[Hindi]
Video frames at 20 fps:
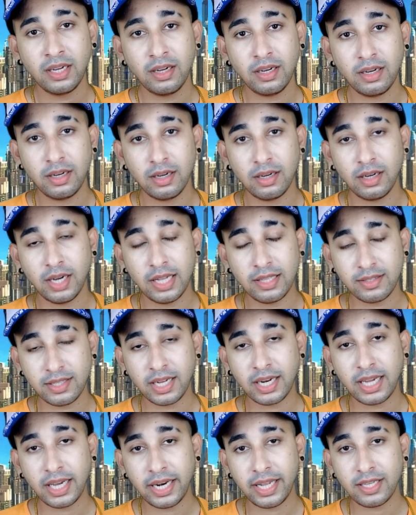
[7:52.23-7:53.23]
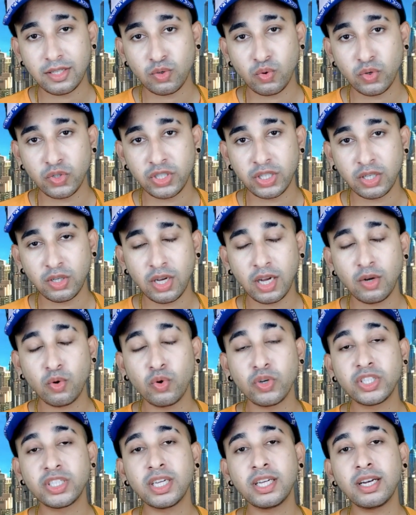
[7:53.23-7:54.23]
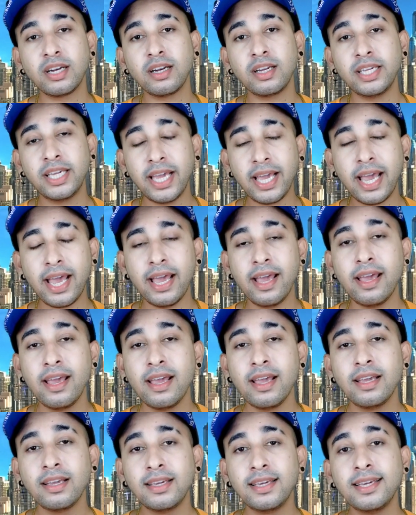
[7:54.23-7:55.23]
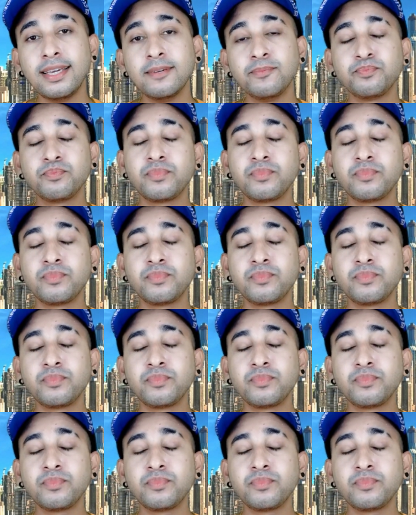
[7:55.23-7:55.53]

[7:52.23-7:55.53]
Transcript: आंसर करें इस क्वेश्चन का क्वेश्चन ये है कि